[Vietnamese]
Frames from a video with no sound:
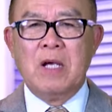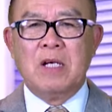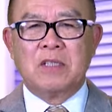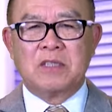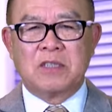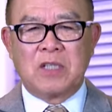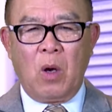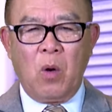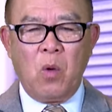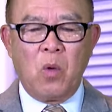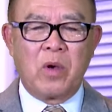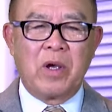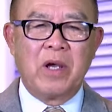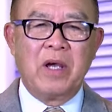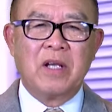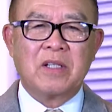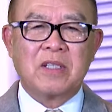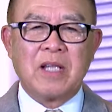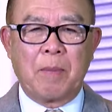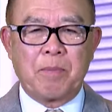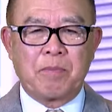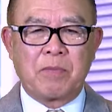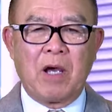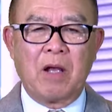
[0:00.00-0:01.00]
Sau khi
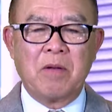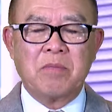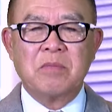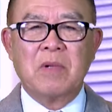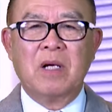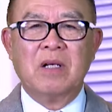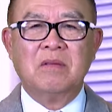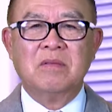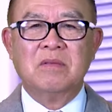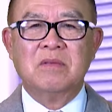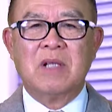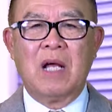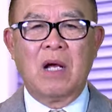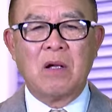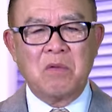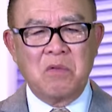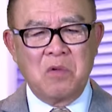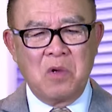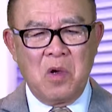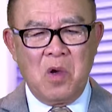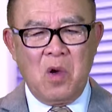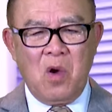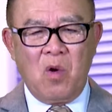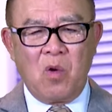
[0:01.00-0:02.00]
Tập Cận Bình đã
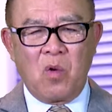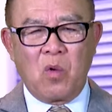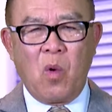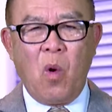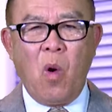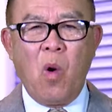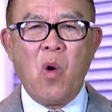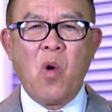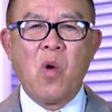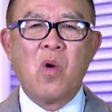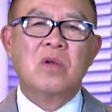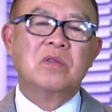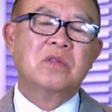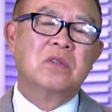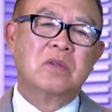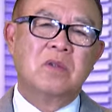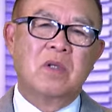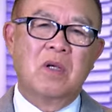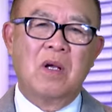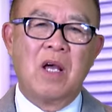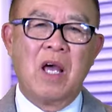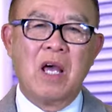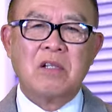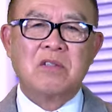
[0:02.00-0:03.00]
cố
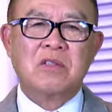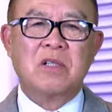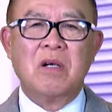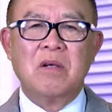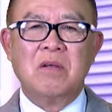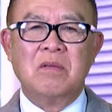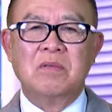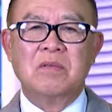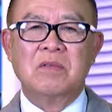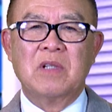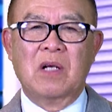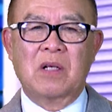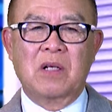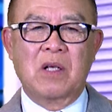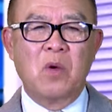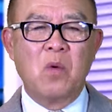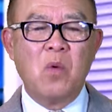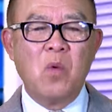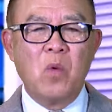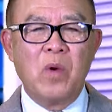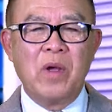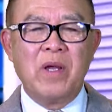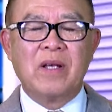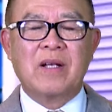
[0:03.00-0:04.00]
hết sức để
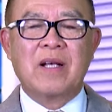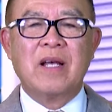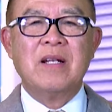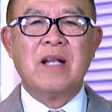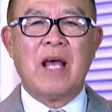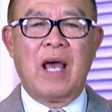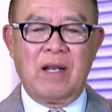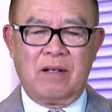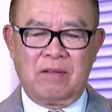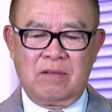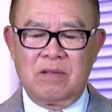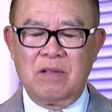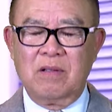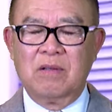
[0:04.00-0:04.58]
cứu nguy cái nền